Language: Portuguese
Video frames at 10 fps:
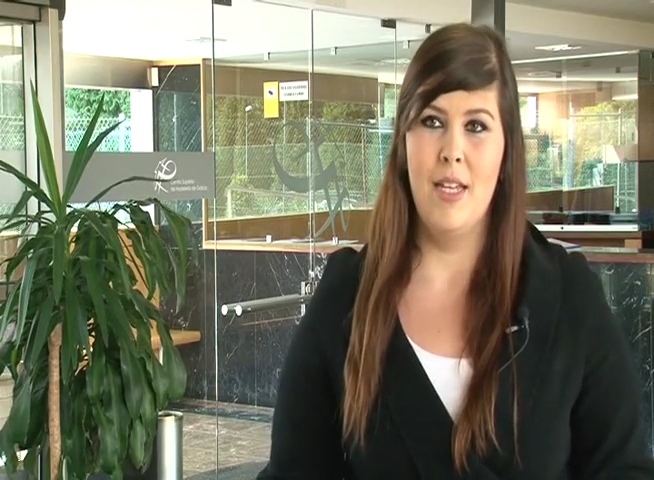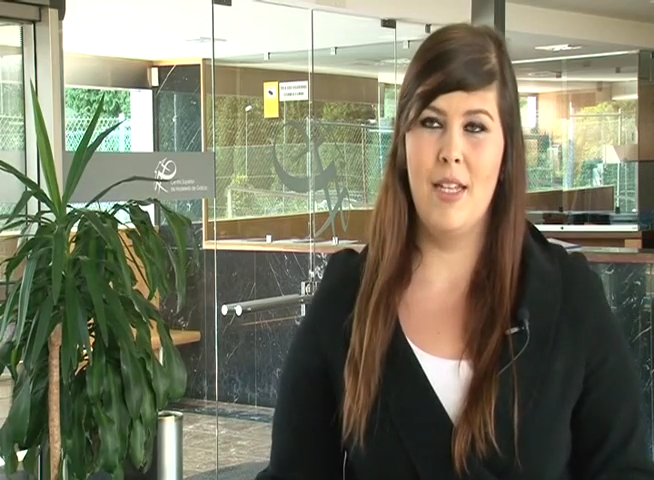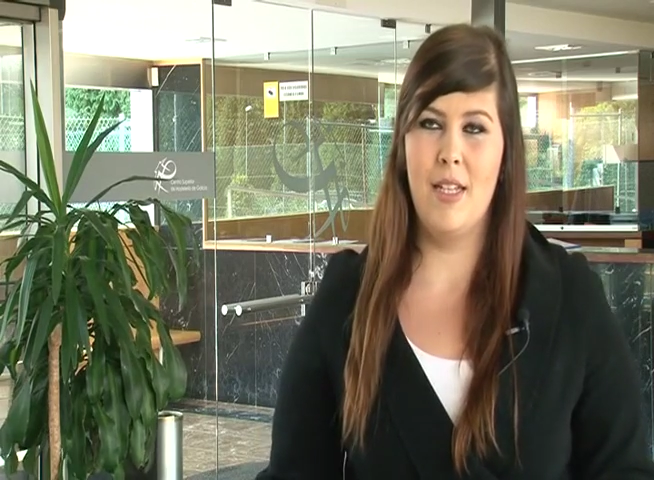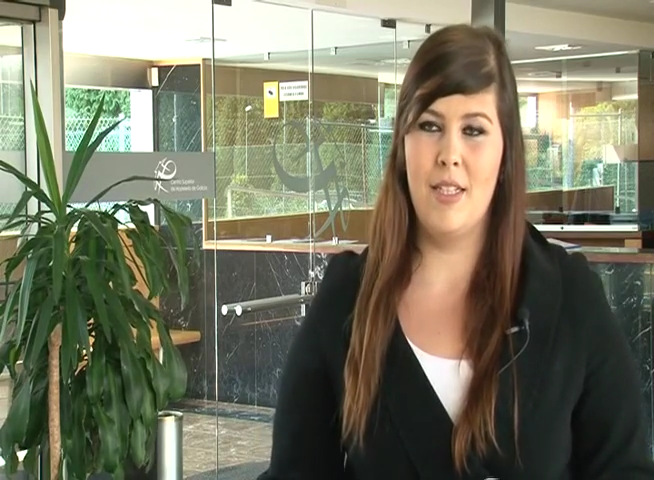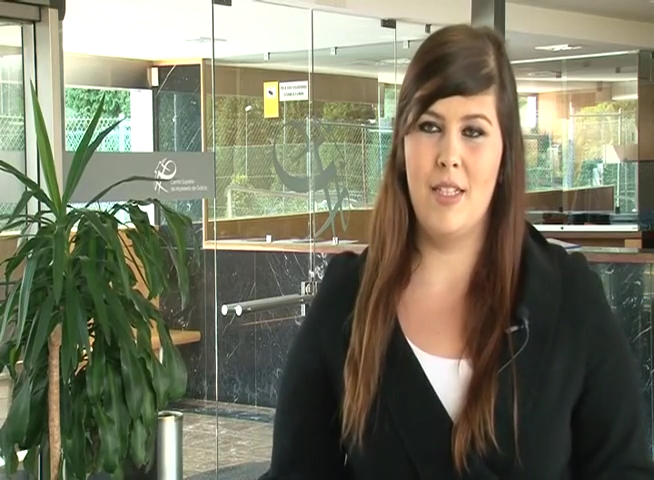
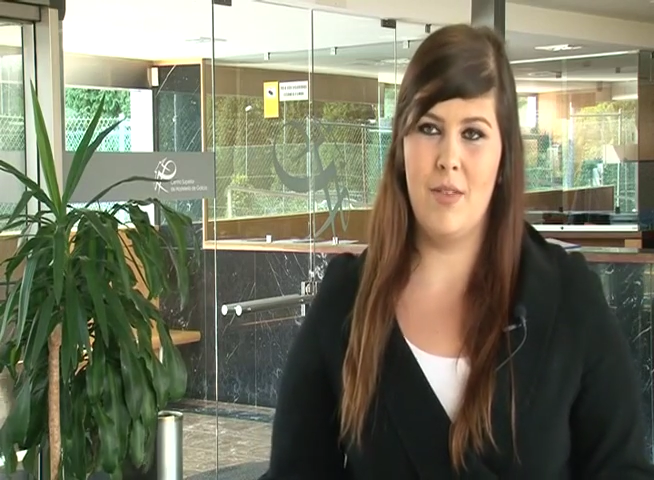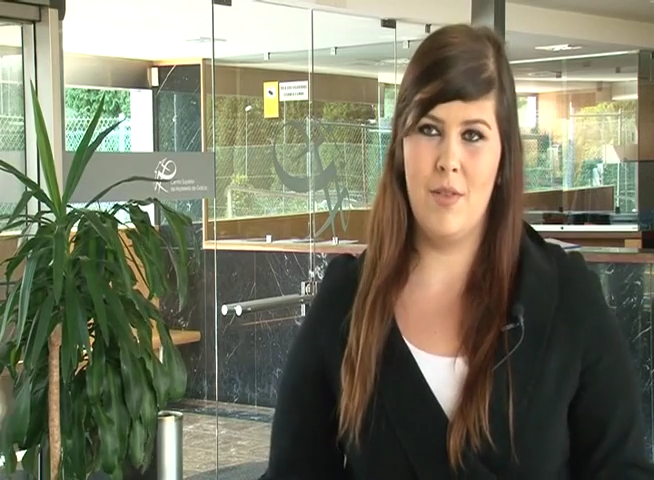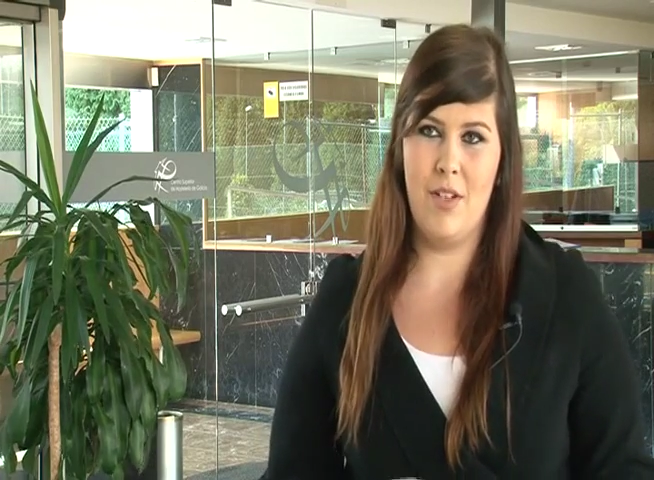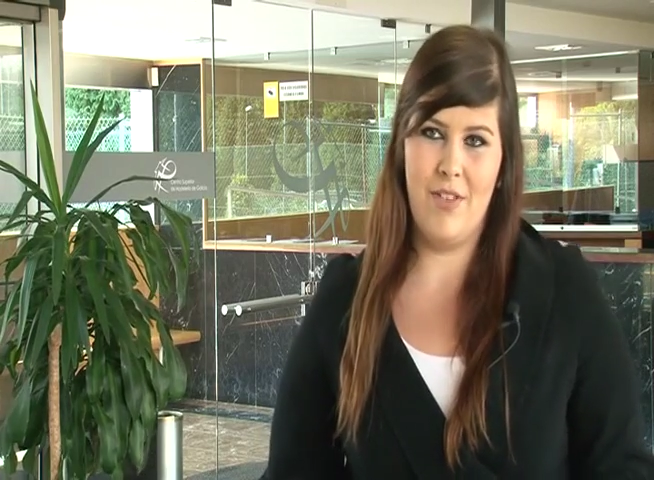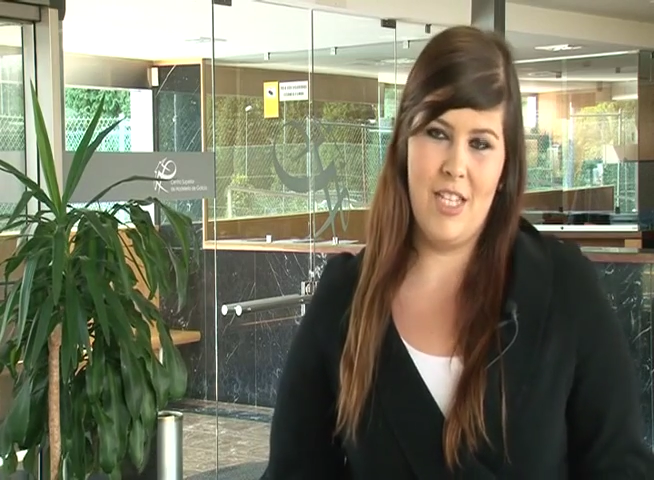eh,
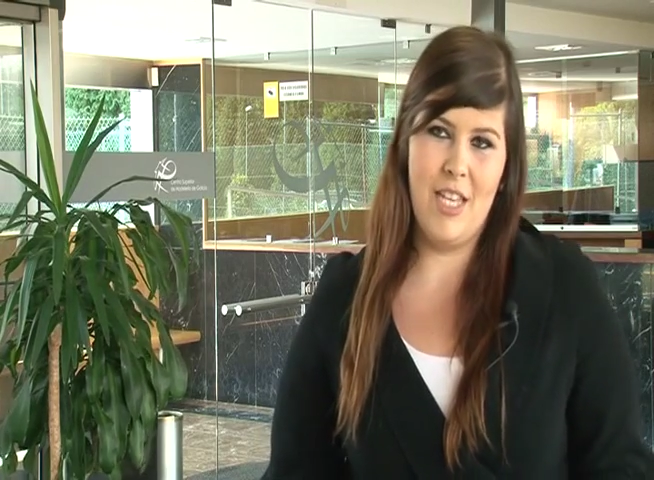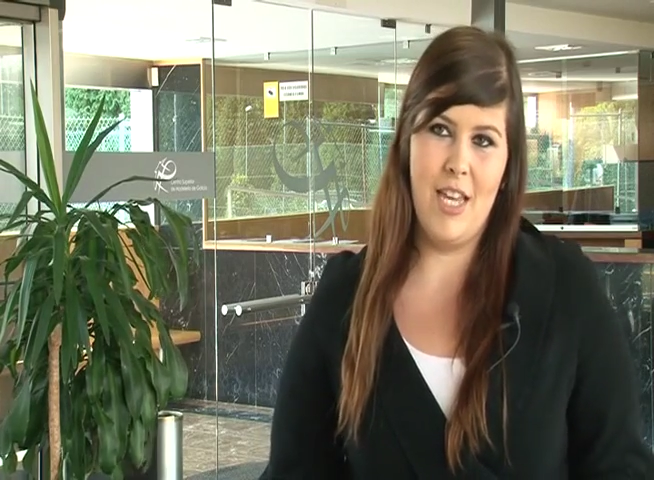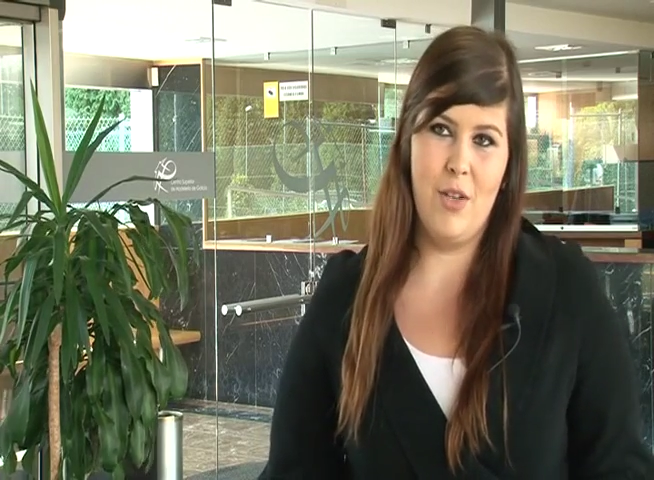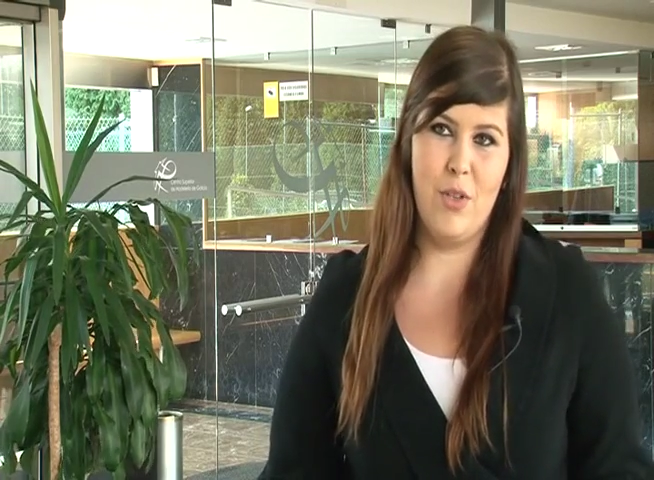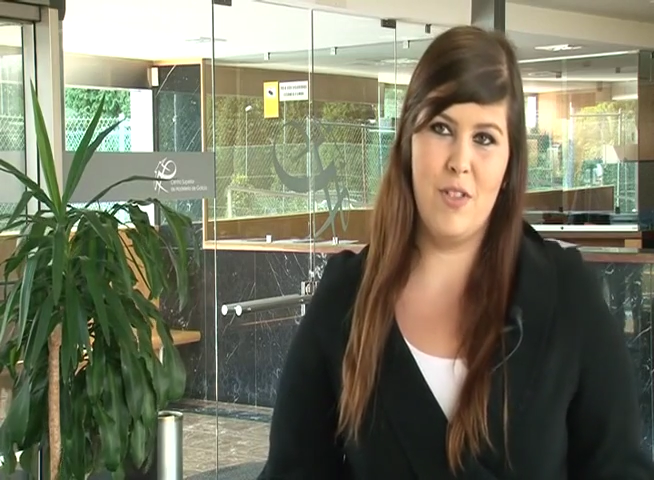através daí
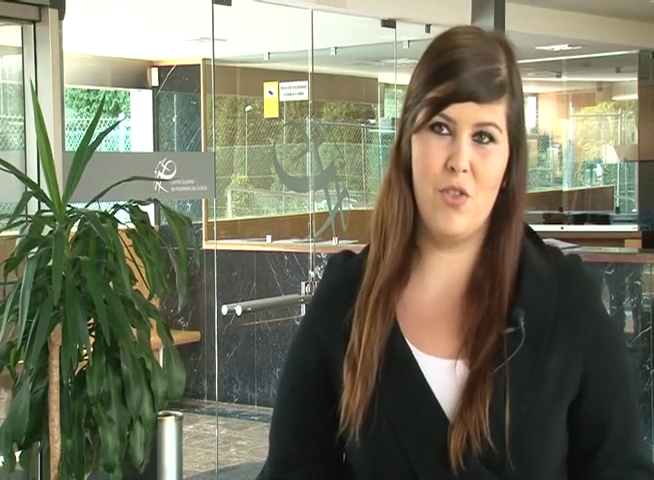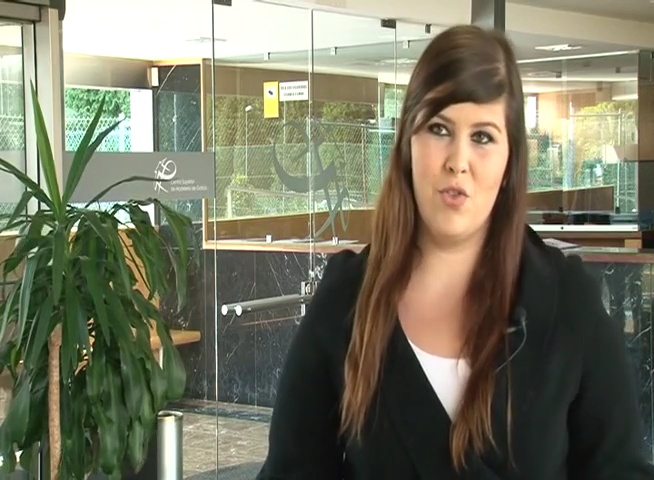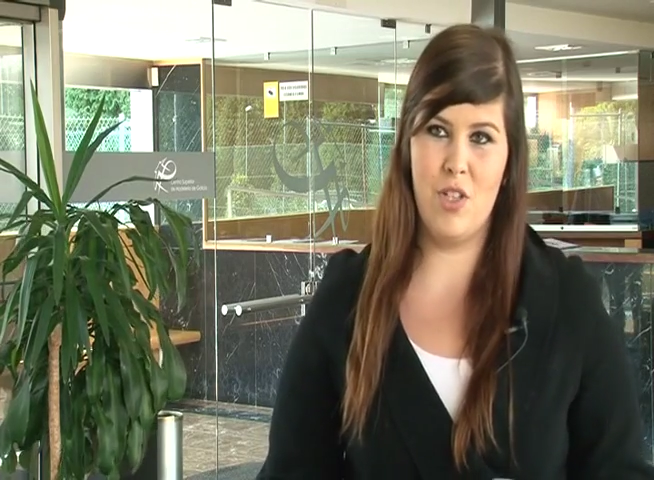é que conheci o